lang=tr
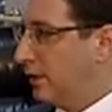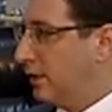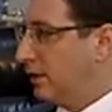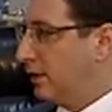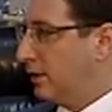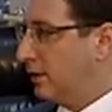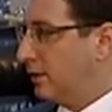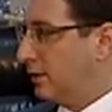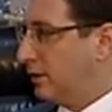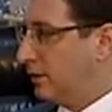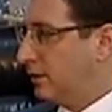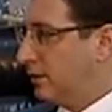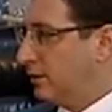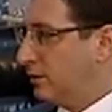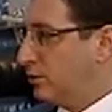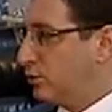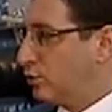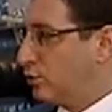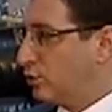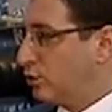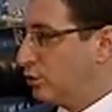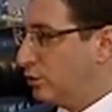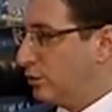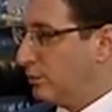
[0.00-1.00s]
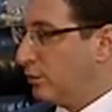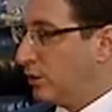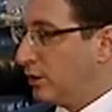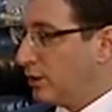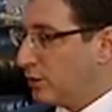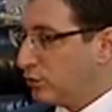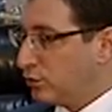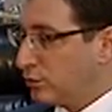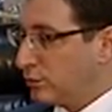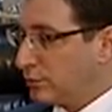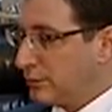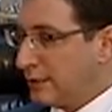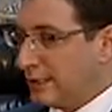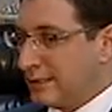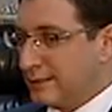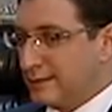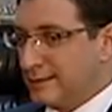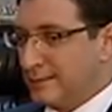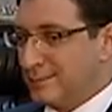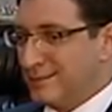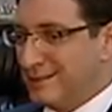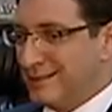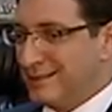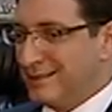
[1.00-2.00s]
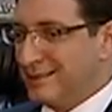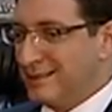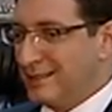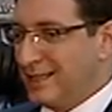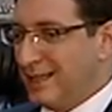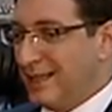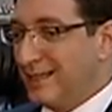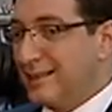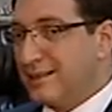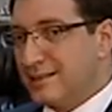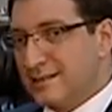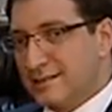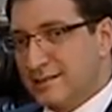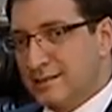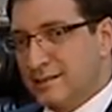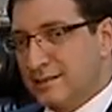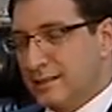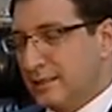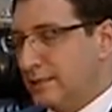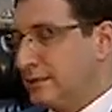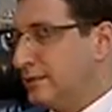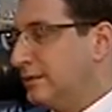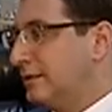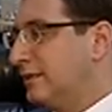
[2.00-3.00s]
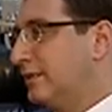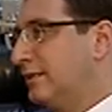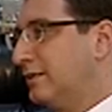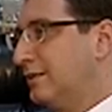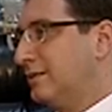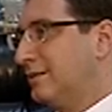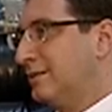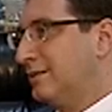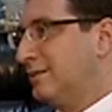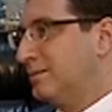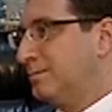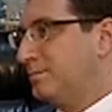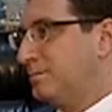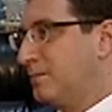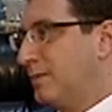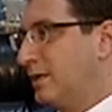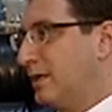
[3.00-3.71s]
E, çünkü böyle durumlarda biz en azından e,